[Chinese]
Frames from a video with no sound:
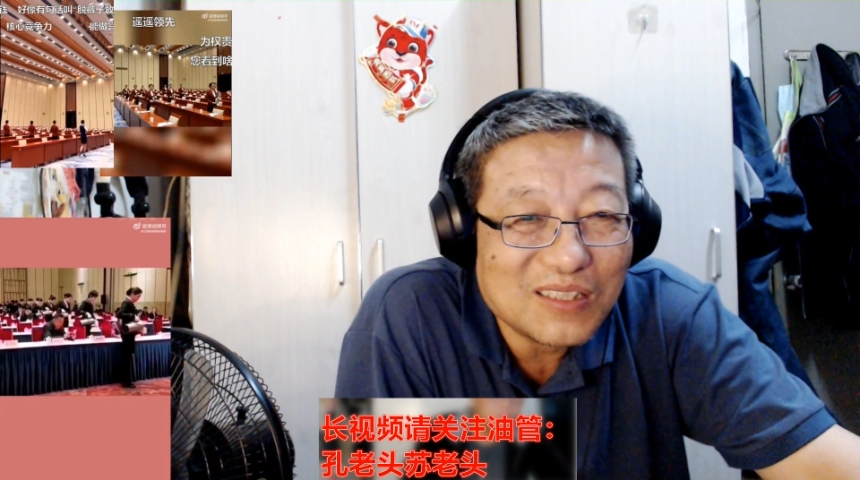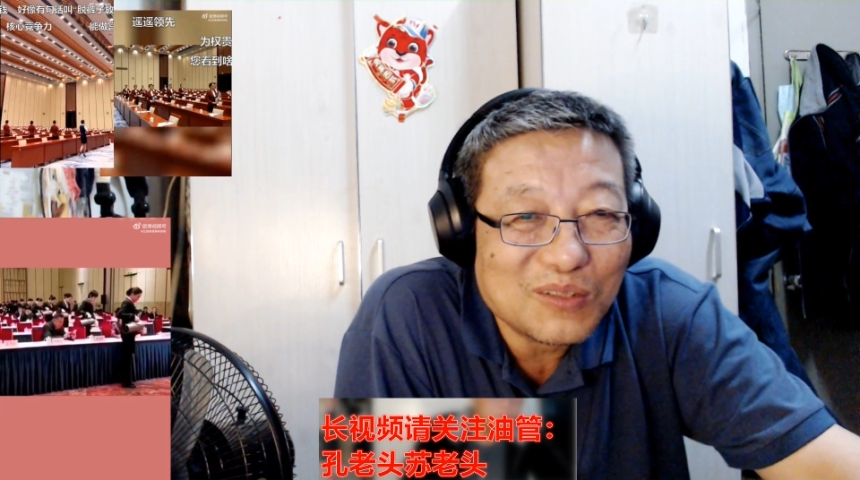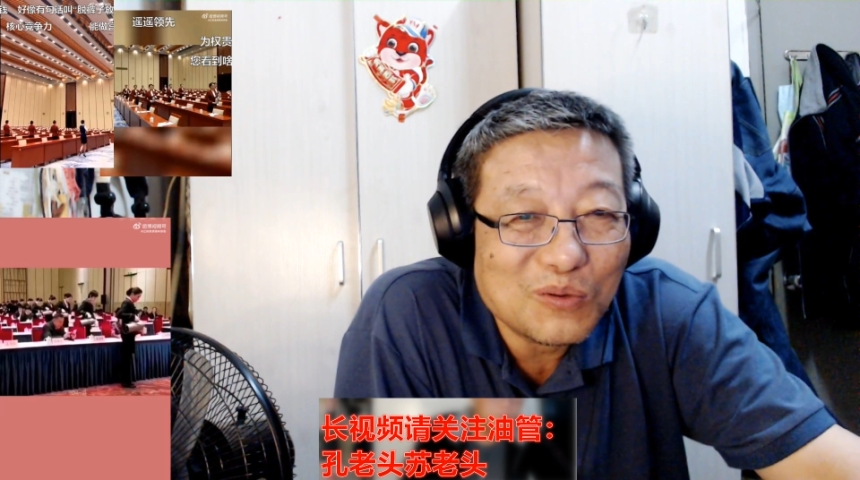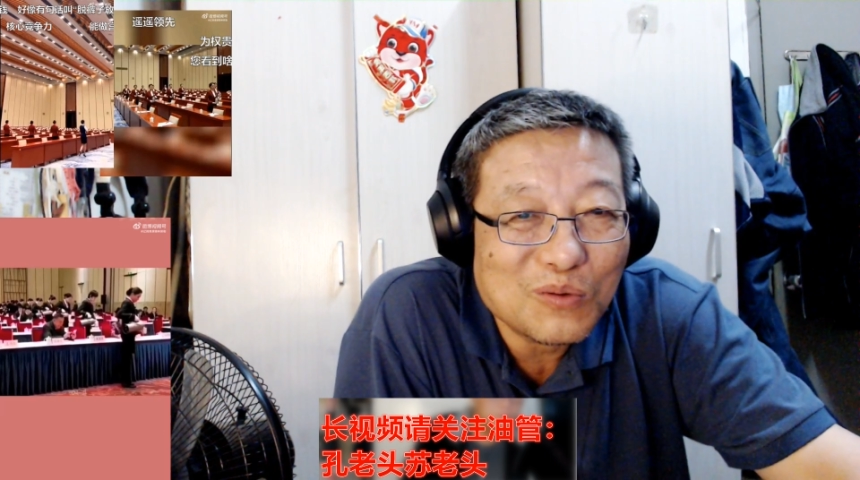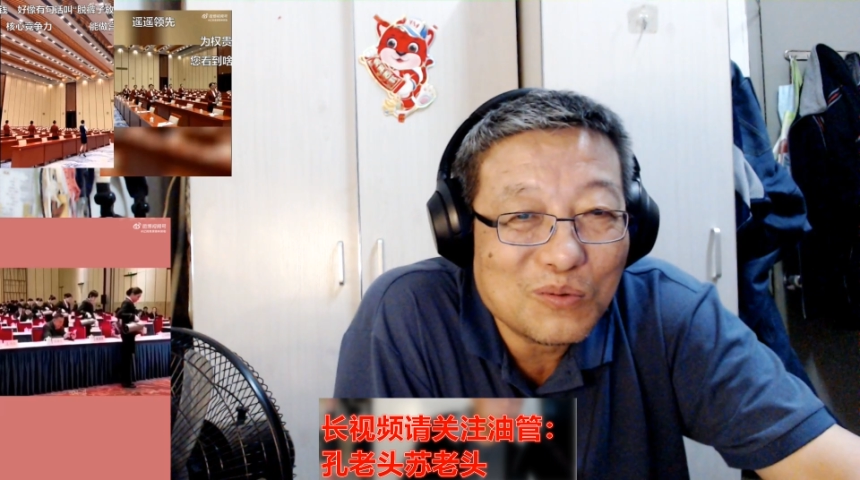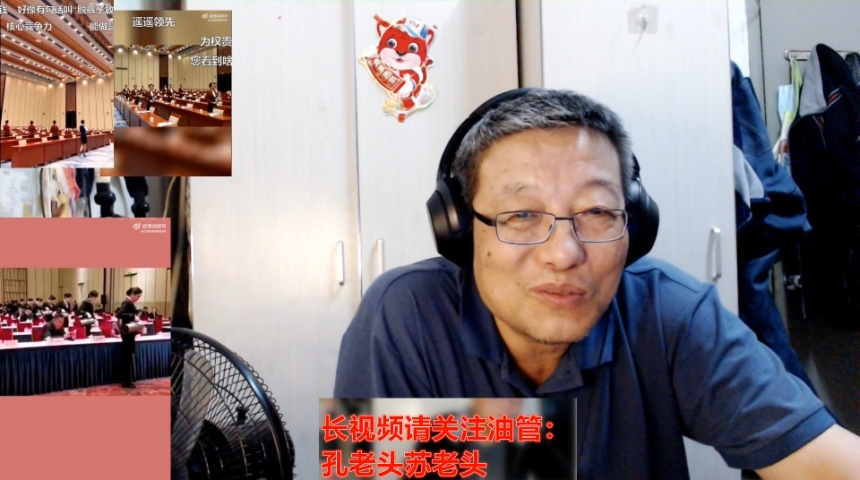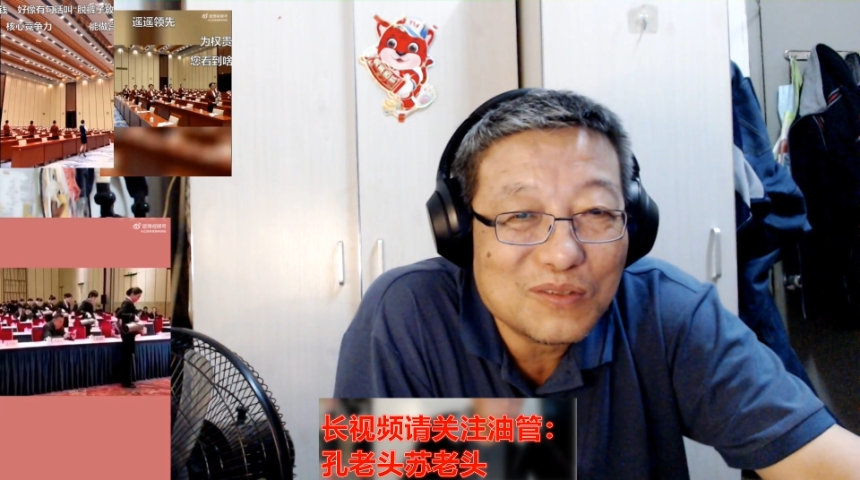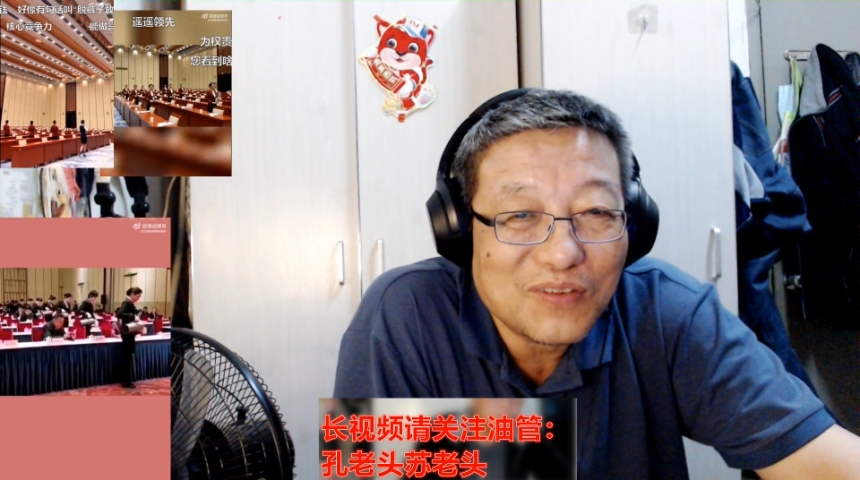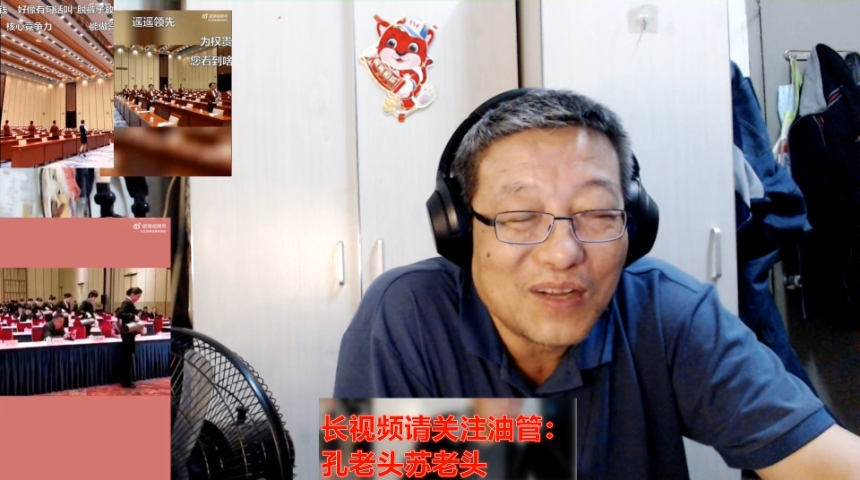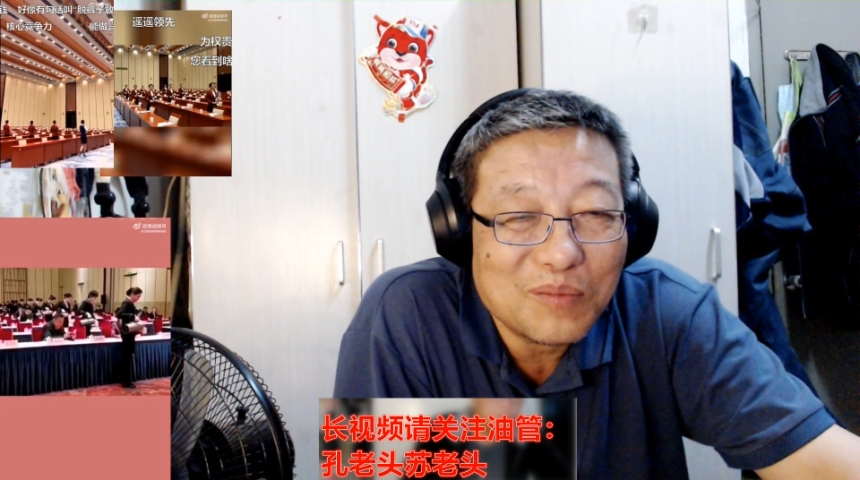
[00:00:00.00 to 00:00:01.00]
脱裤子
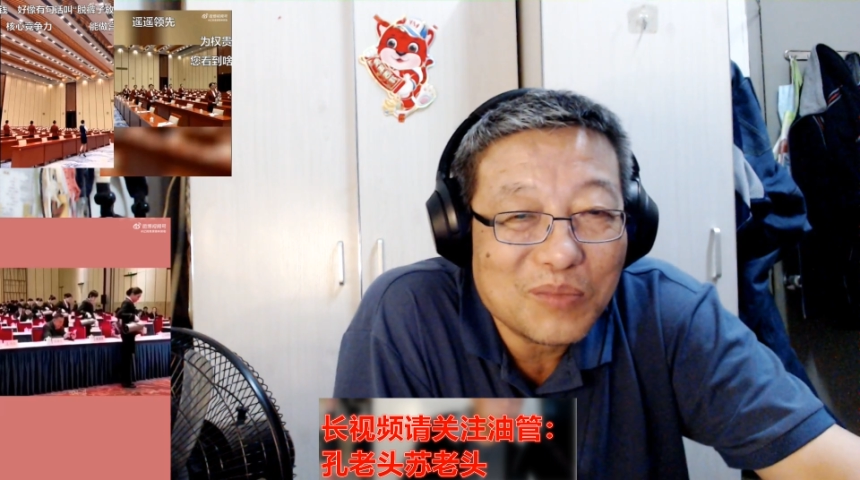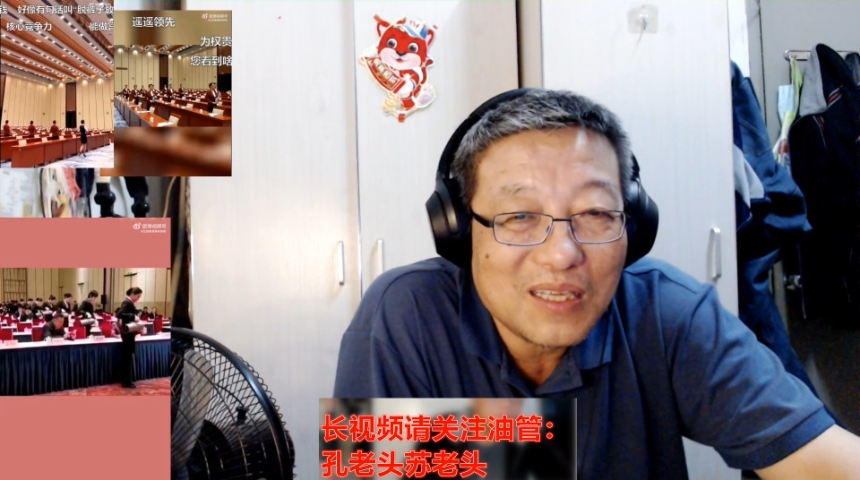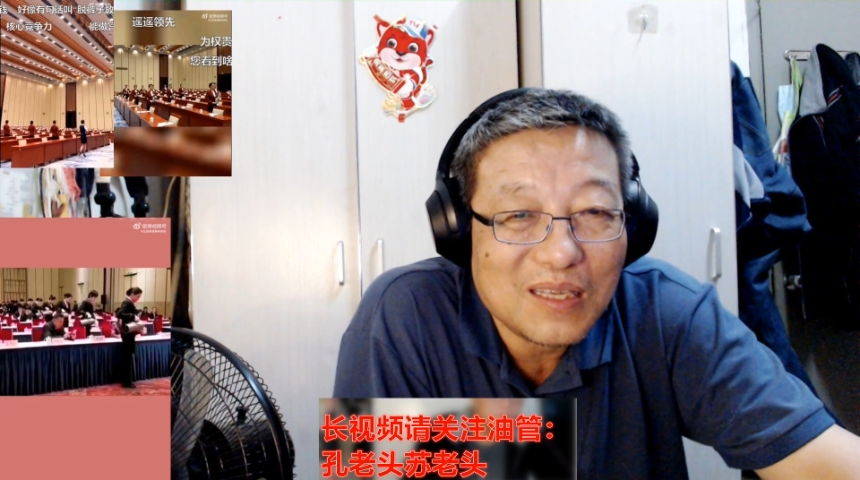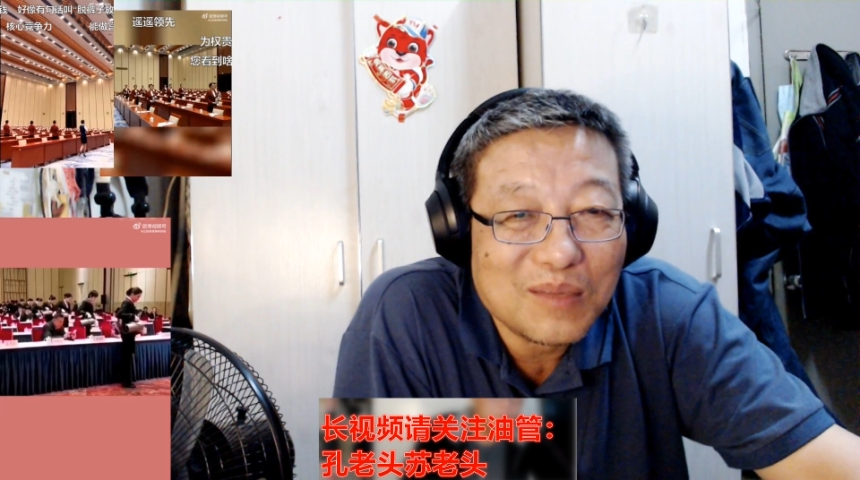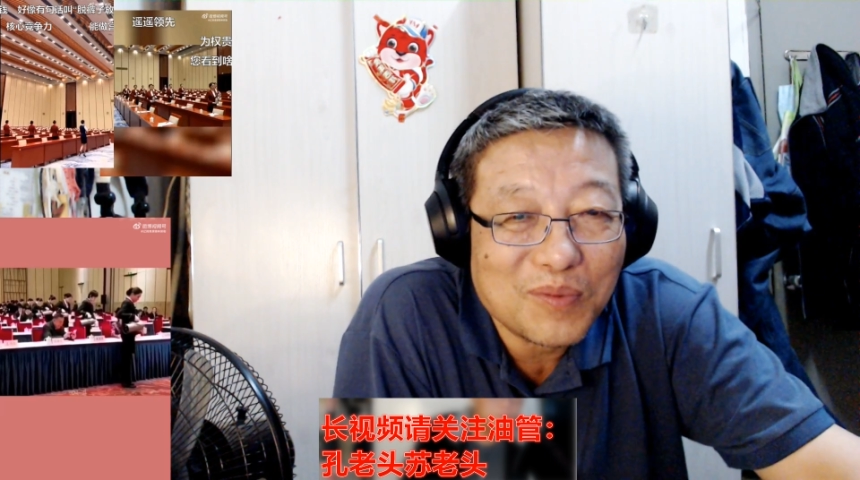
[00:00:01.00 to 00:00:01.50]
放屁”，